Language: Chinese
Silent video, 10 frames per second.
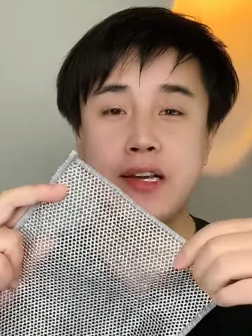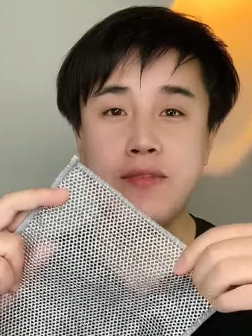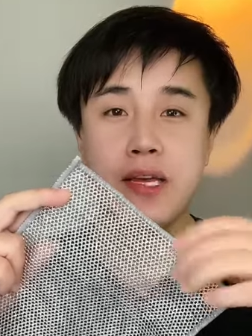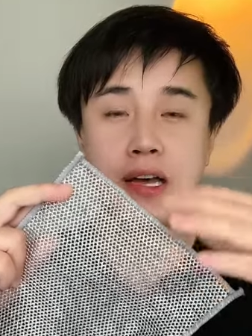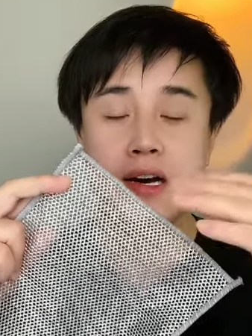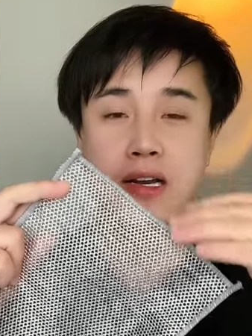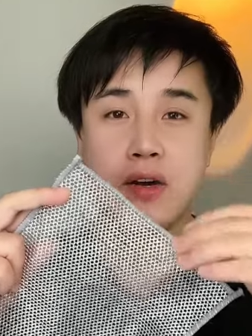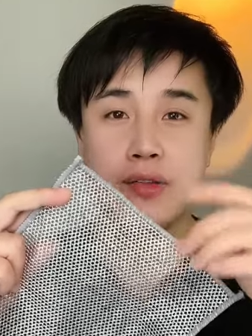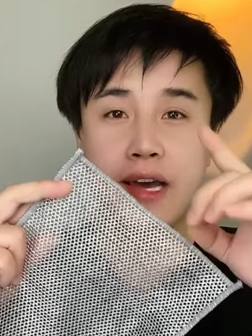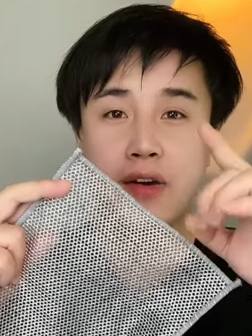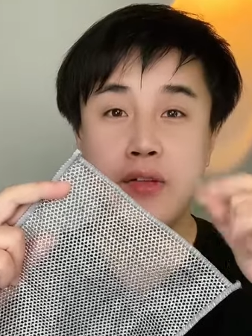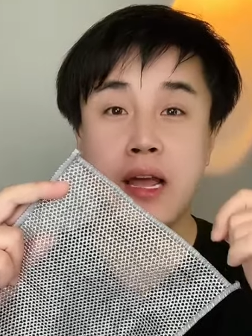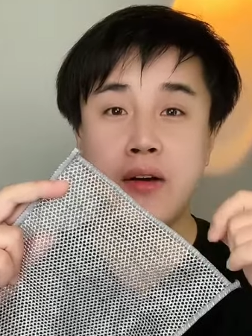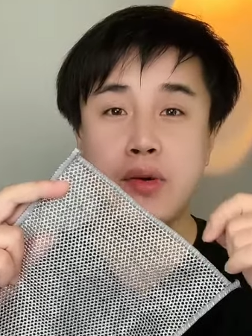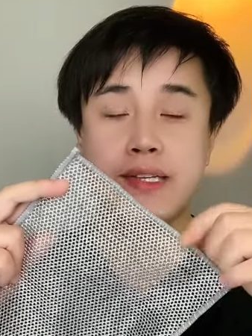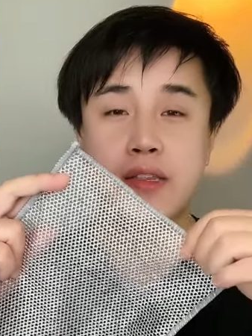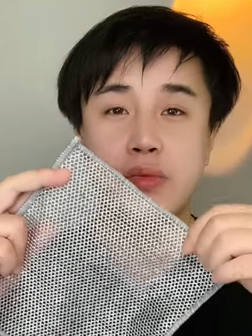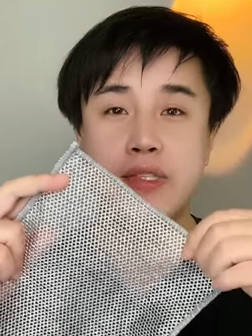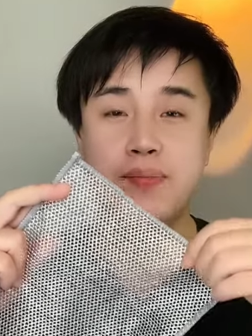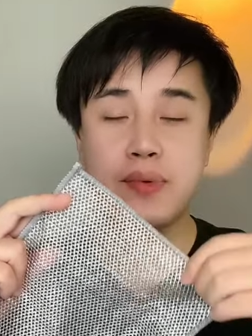另外呢，老弟还有两块钱的
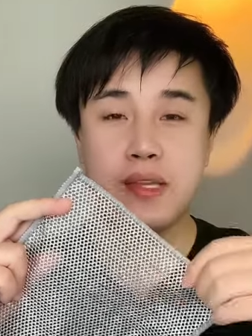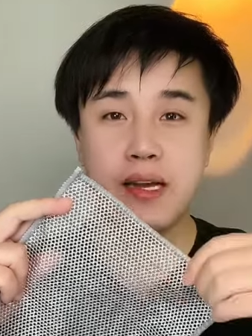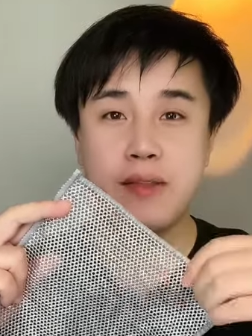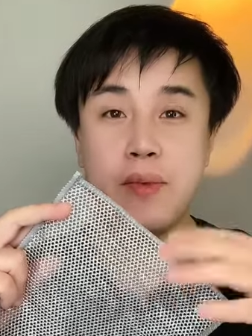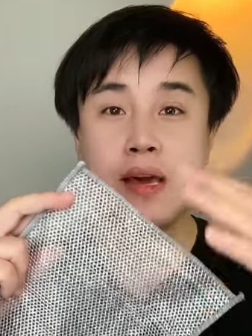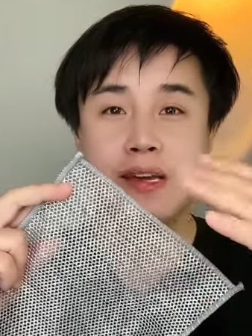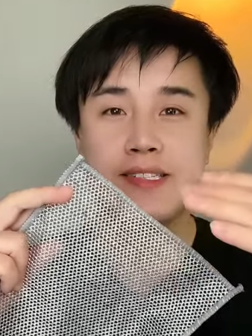佣金补贴给你们，